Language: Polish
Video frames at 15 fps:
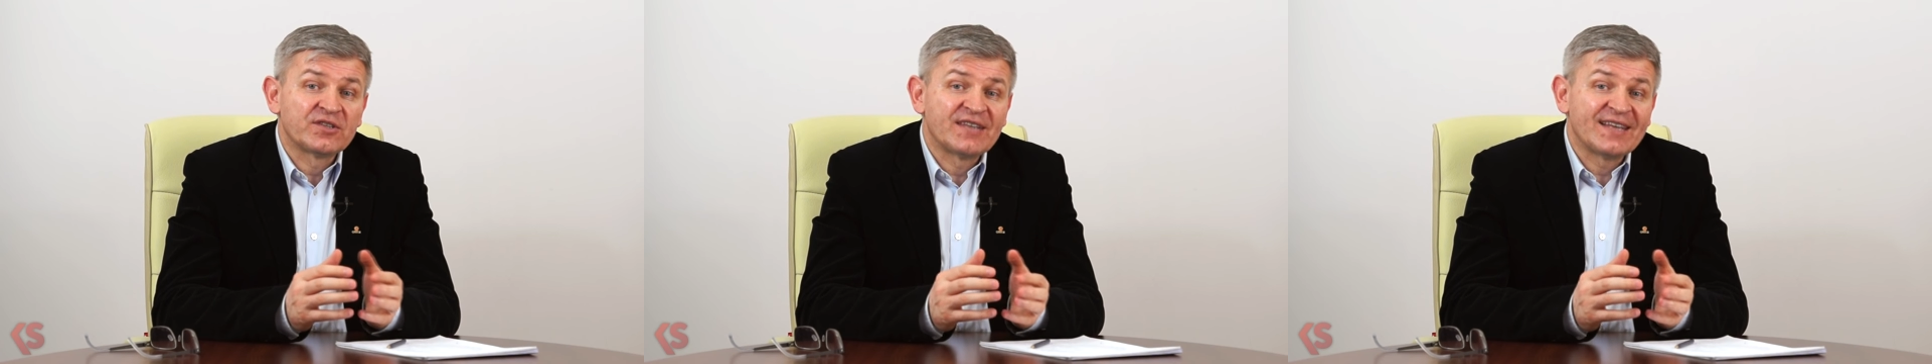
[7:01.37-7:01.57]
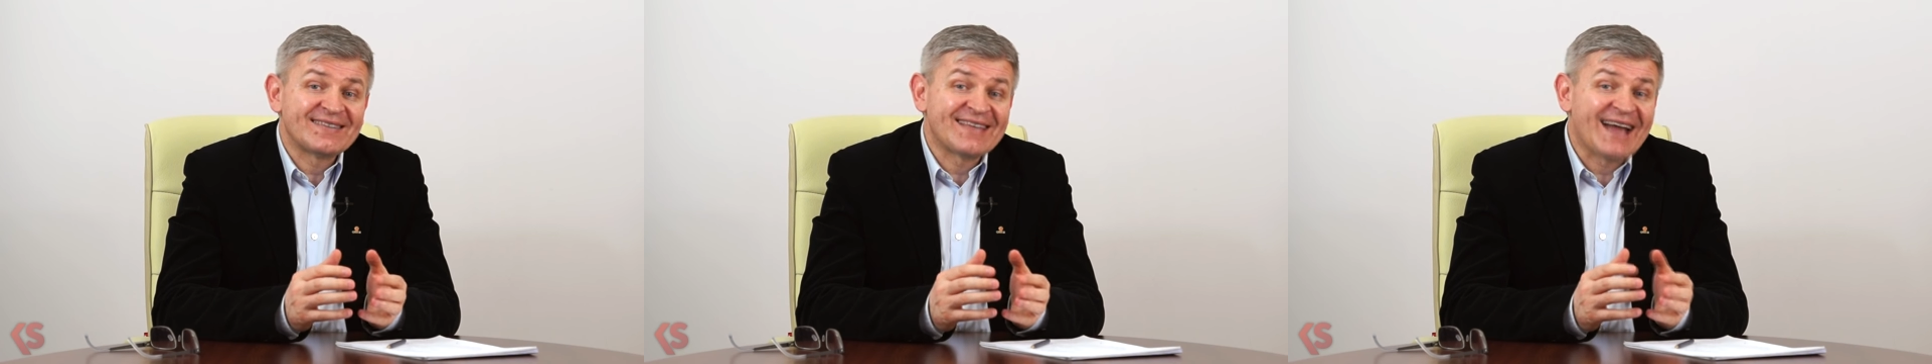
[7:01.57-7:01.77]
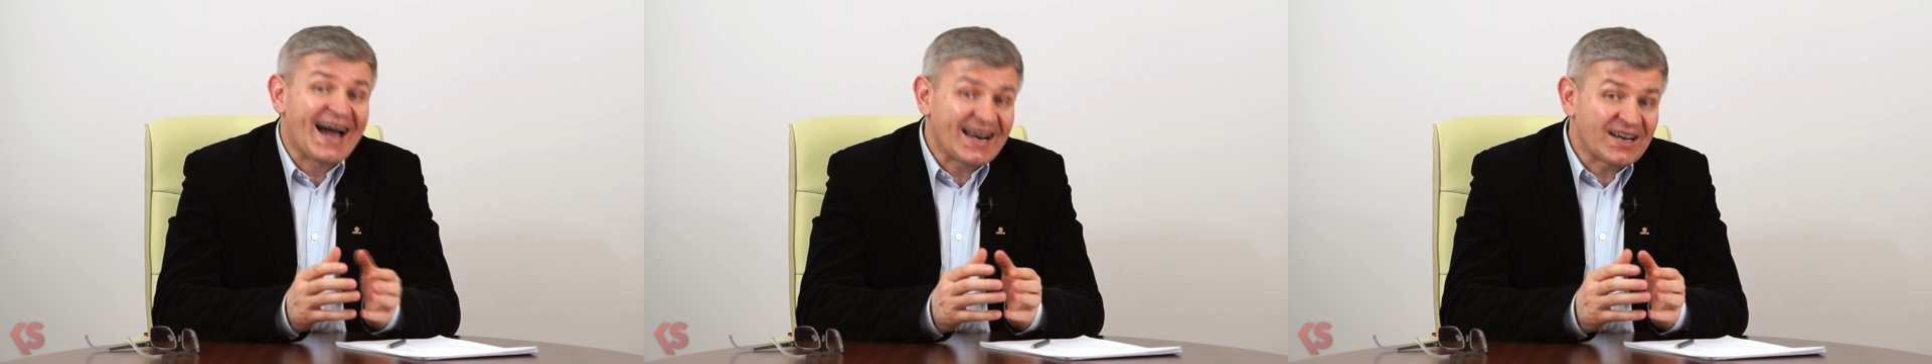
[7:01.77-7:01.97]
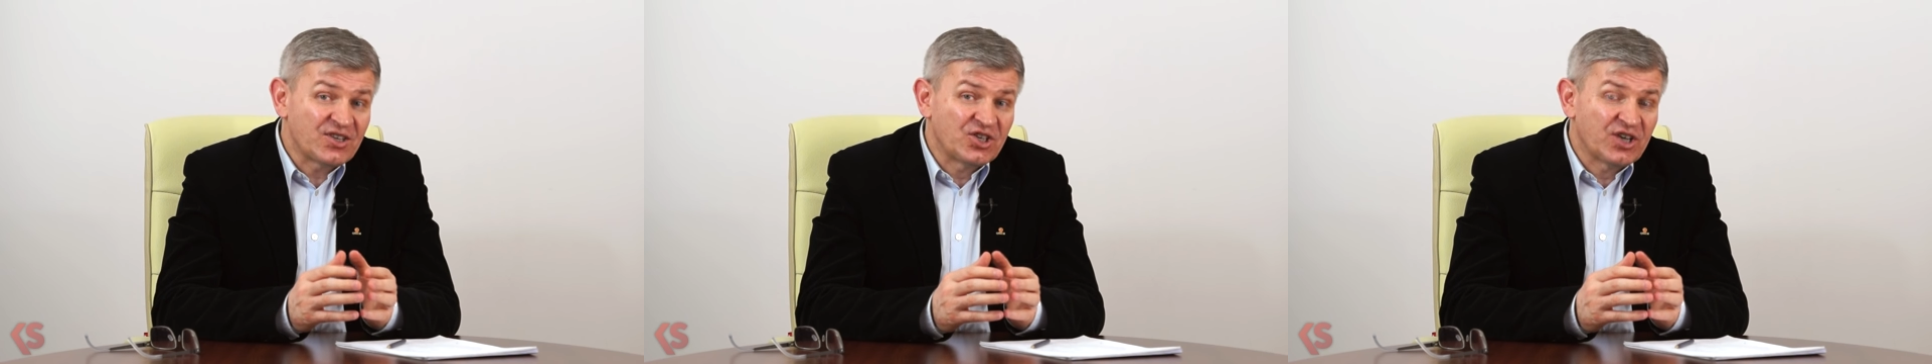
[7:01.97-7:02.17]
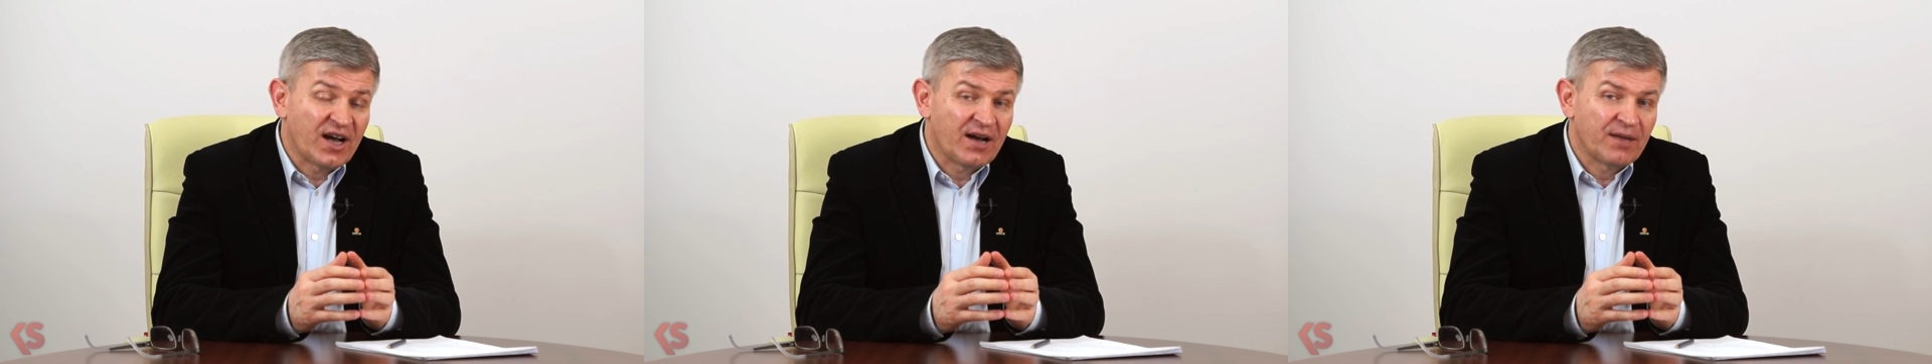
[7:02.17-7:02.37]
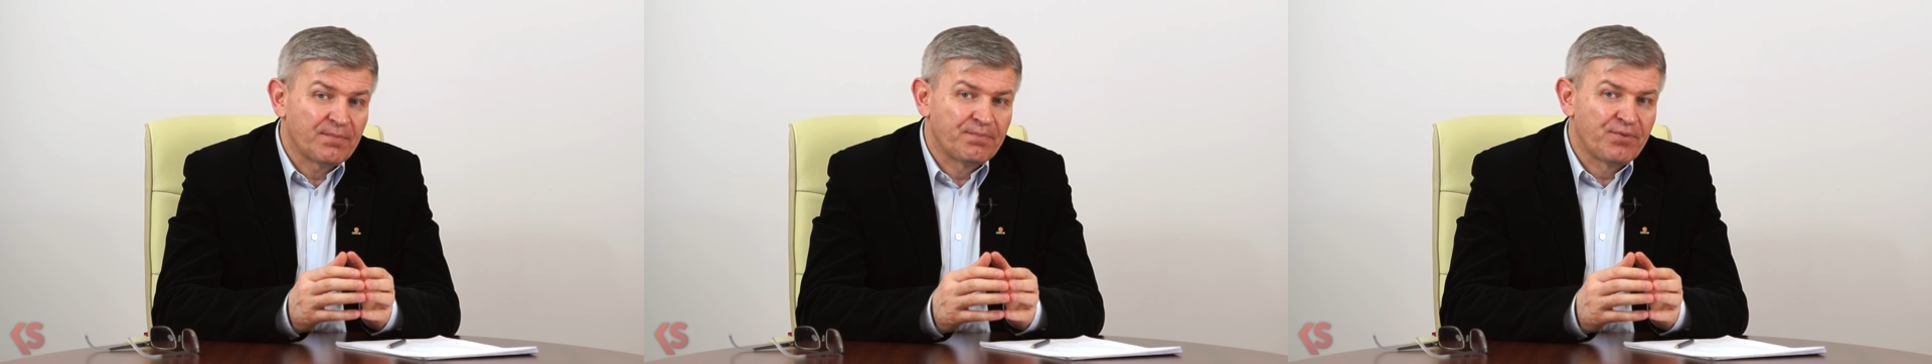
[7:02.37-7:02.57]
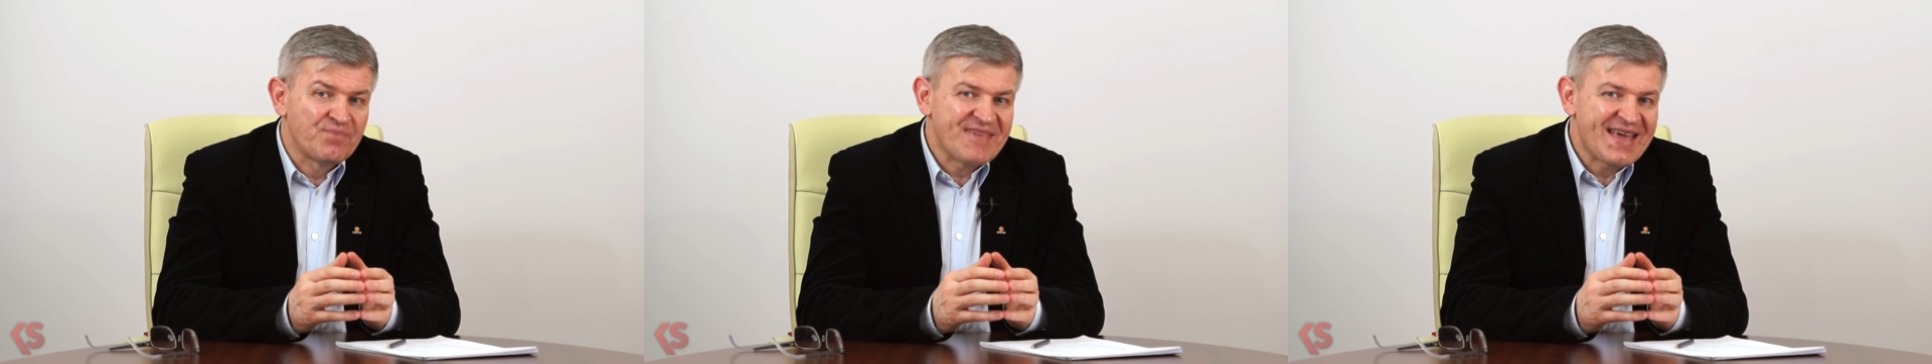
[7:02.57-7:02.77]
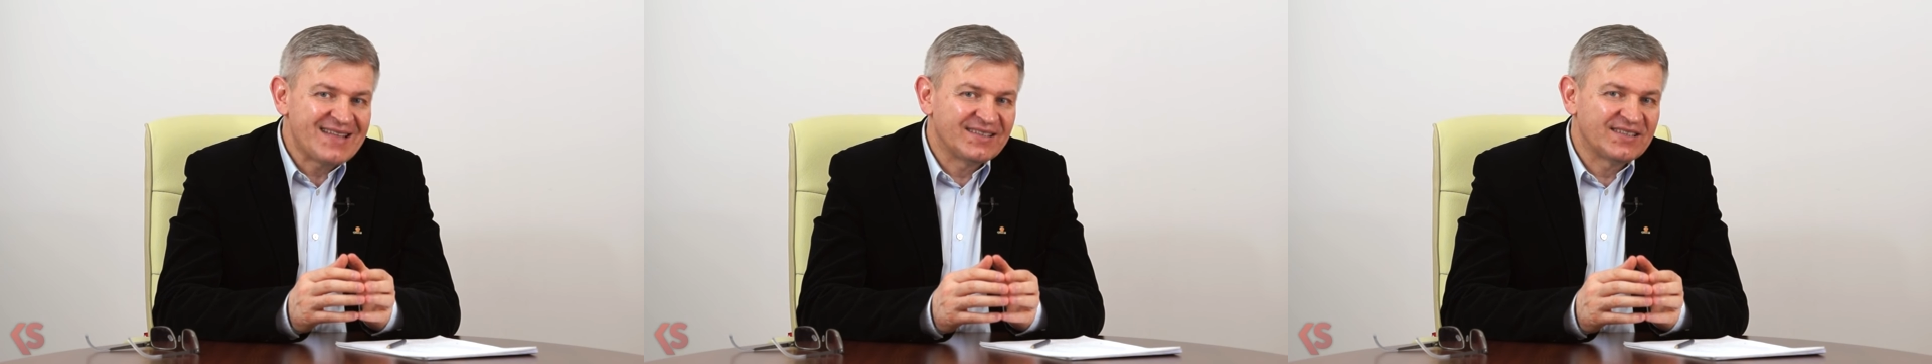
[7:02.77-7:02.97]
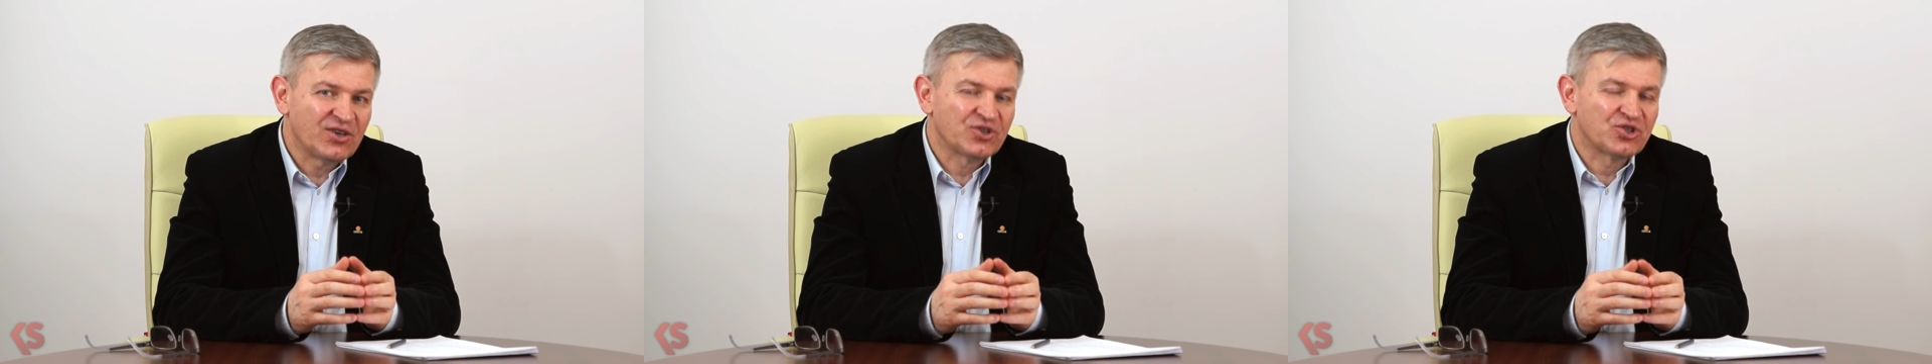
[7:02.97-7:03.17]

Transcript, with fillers: te tarcia pomiędzy